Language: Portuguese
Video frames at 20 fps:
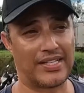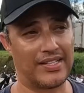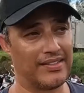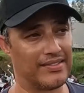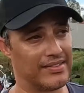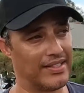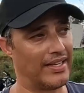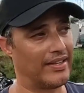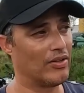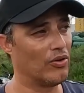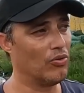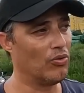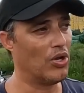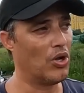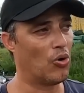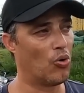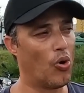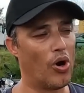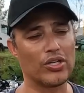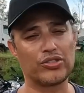quiser. Então
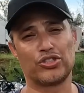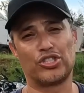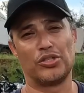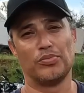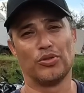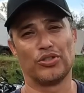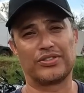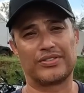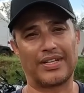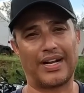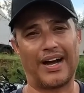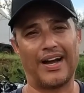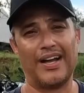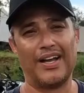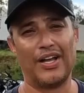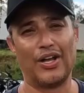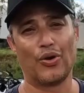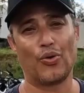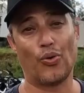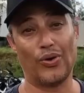eu gosto de te mostrar
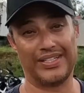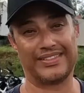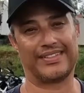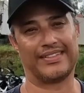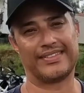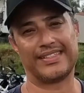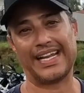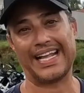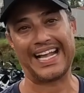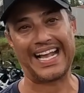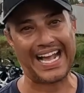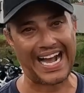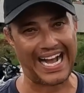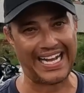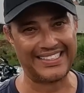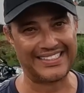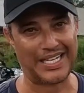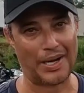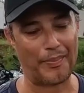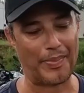coisas
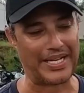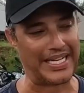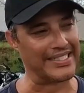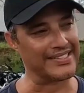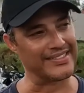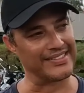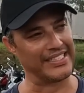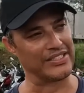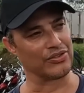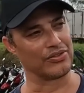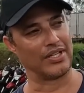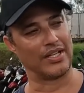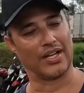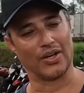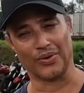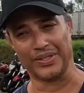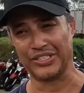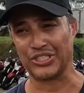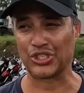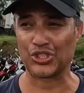legais que aparecem dentro do
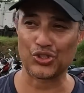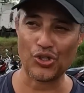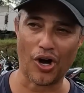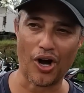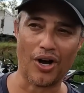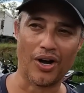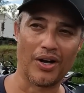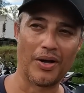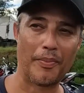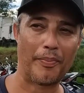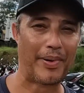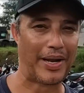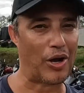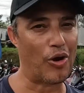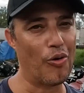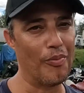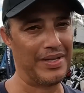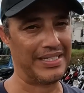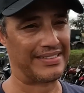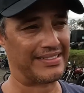leilão. E só para
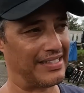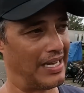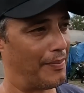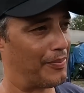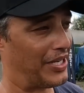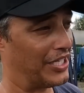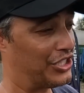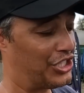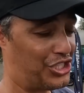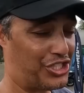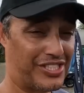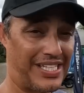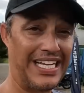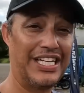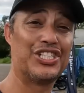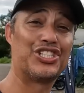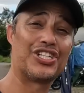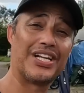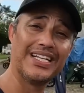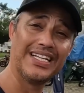começar, porque a gente está em
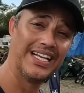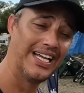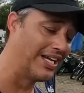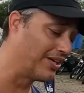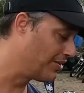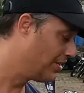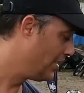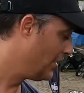janeiro,